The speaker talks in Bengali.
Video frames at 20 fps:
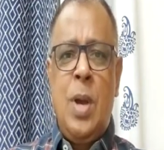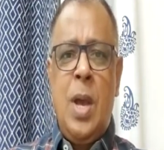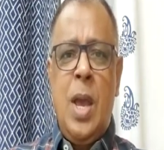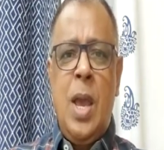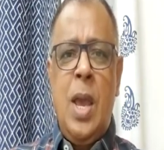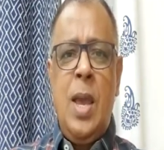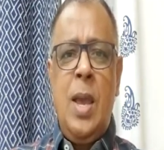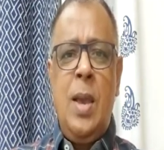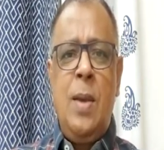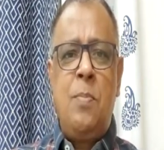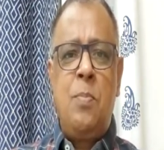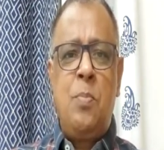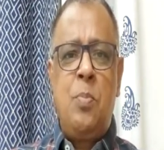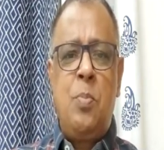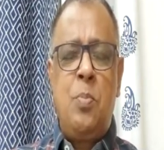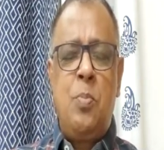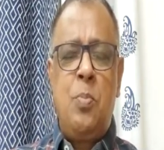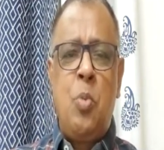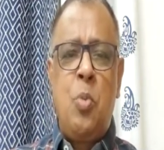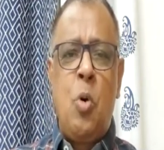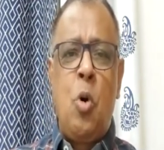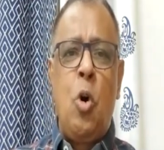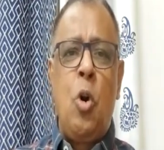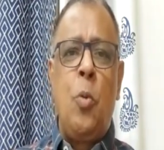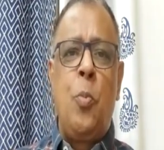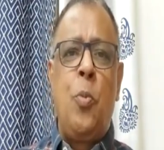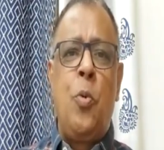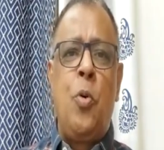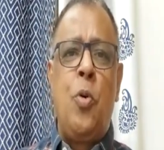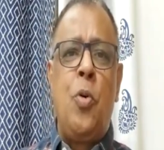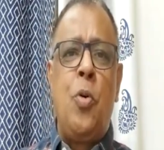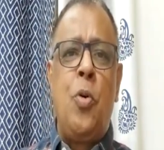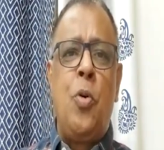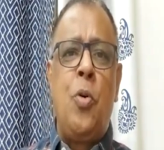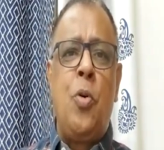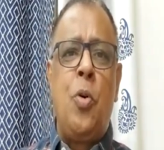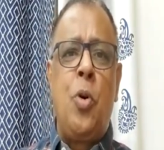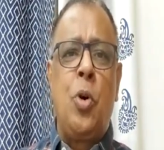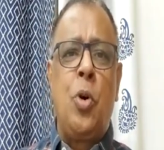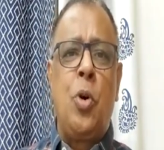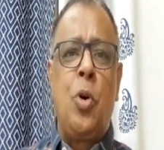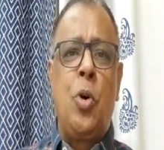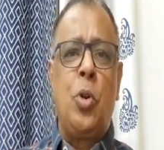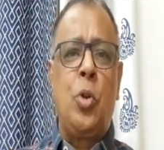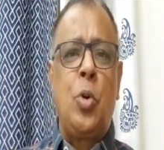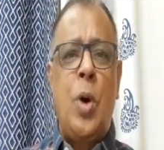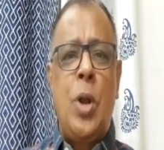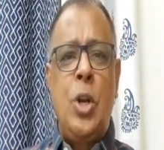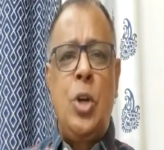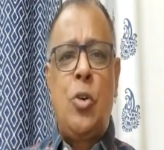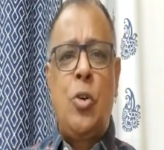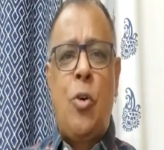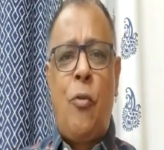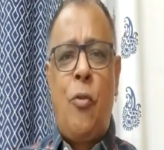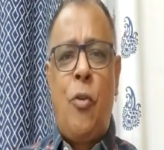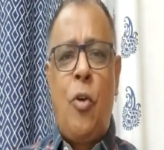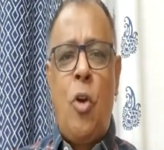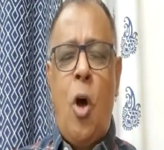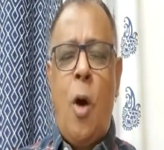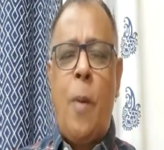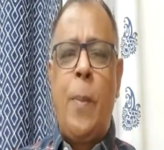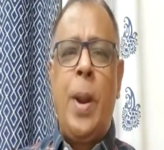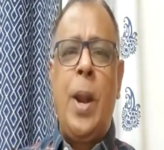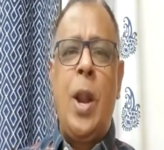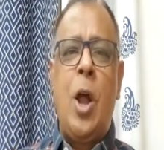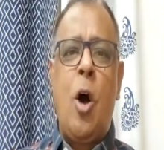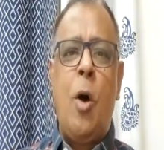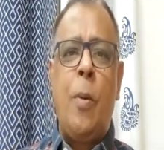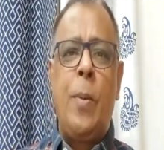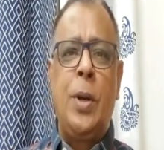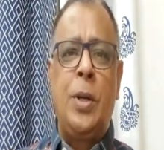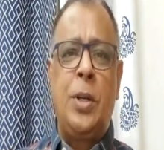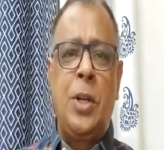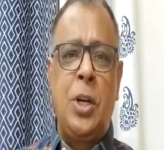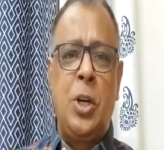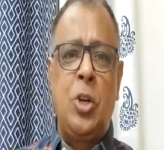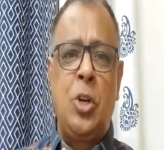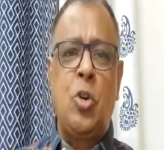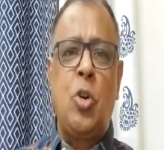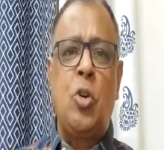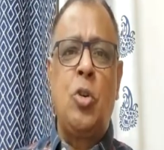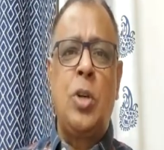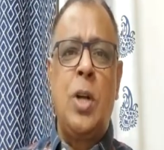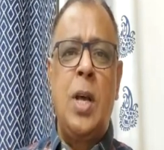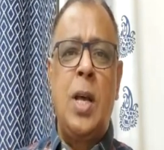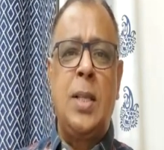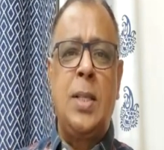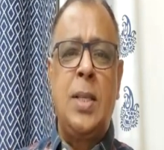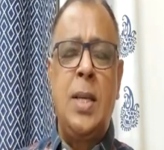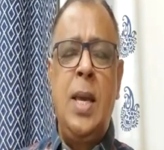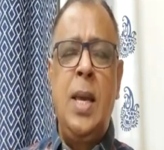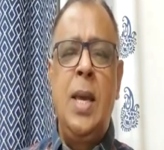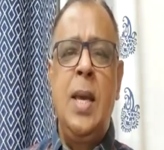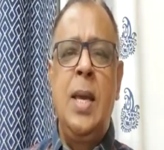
এই প্রকল্প কতখানি সফল হবে না হবে সেটি সংশয় আছে